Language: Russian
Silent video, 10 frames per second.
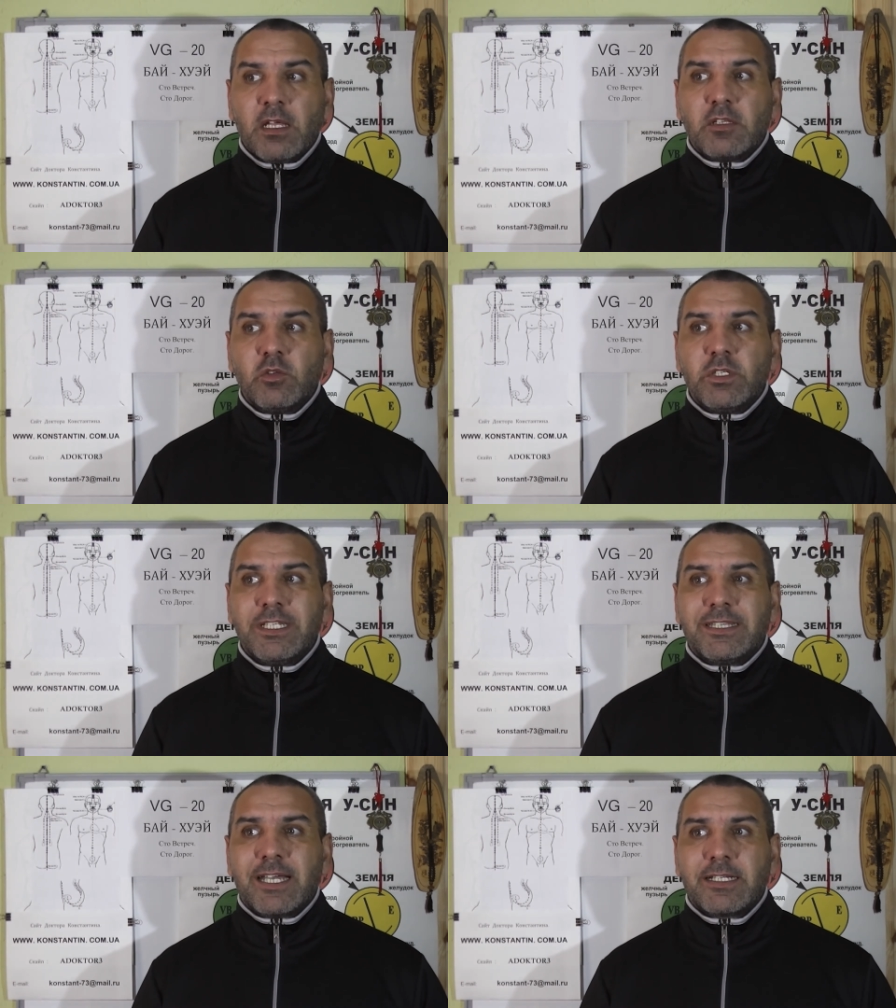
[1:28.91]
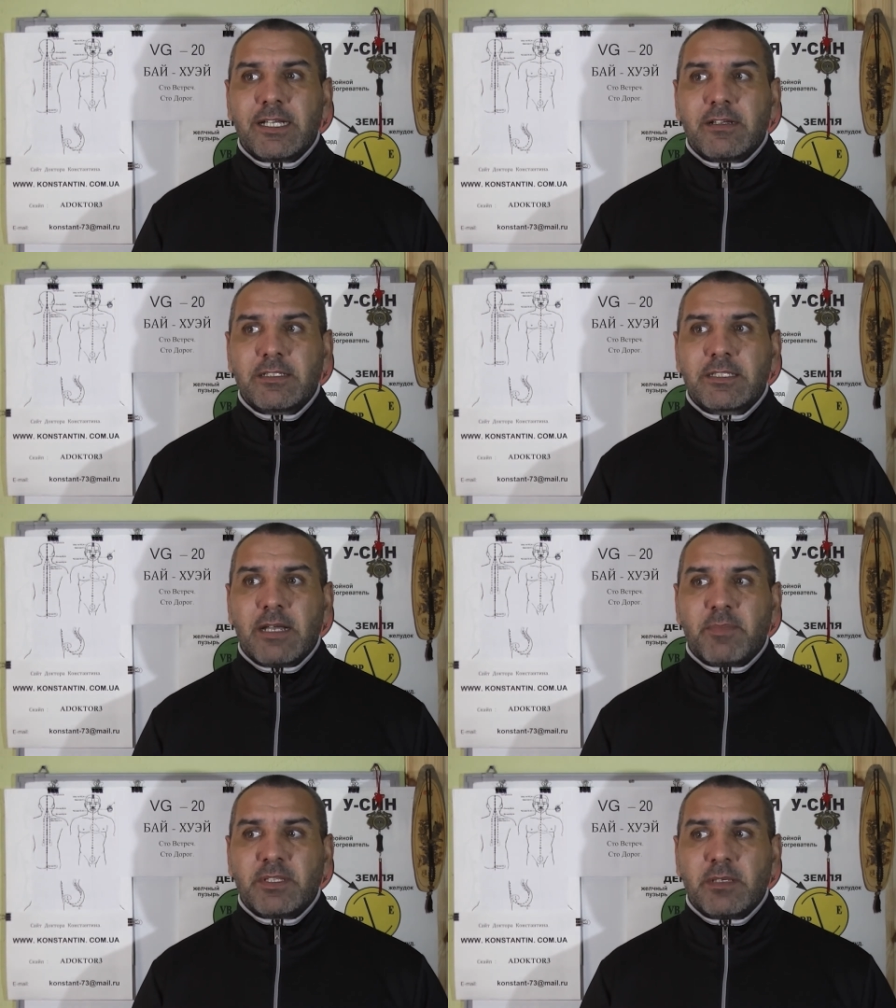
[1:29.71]
Но ну, и так как
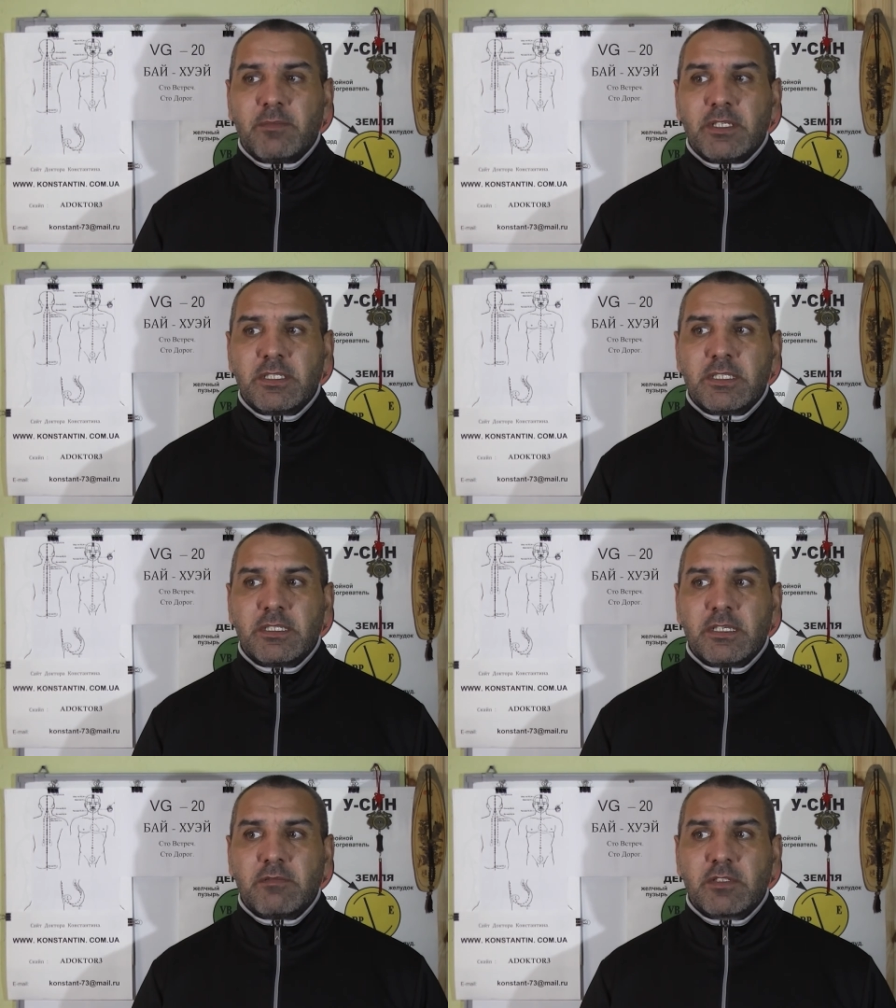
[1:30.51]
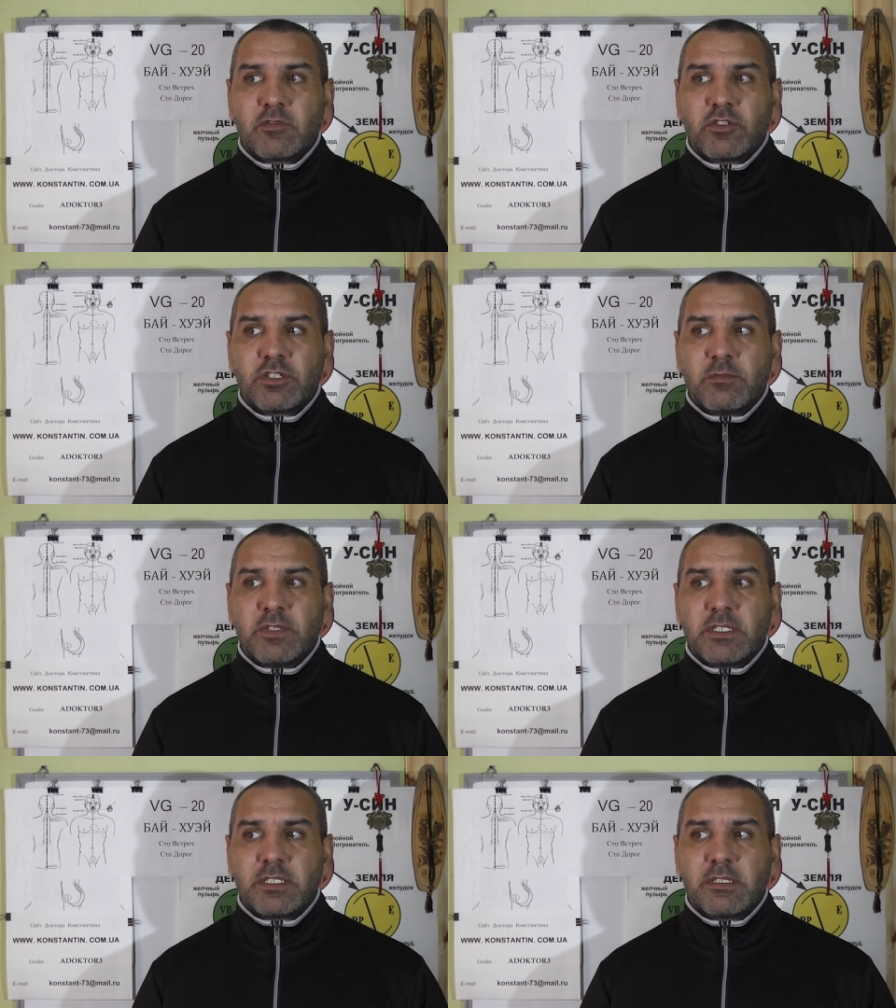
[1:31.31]
западная медицина и восточная
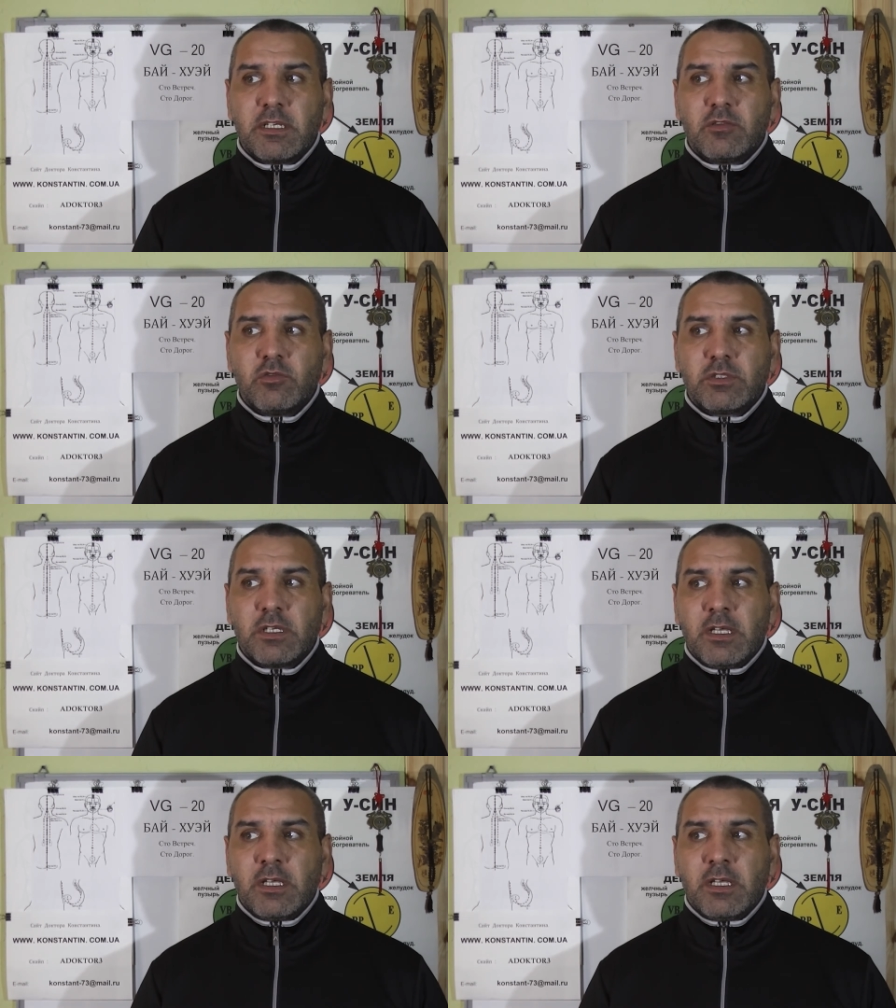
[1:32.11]
медицина идут